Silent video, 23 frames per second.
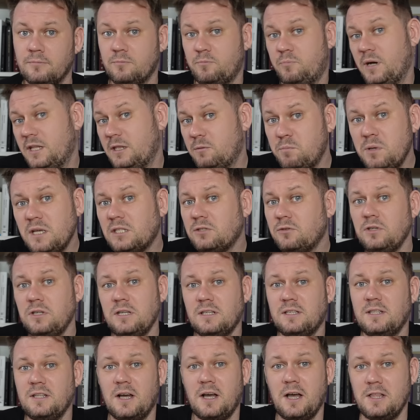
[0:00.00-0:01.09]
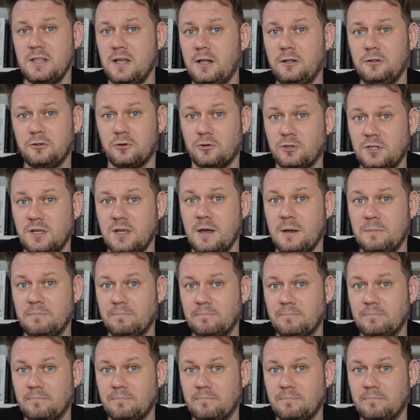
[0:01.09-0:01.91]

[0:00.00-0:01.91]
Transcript: Подписывайтесь на канал, друзья.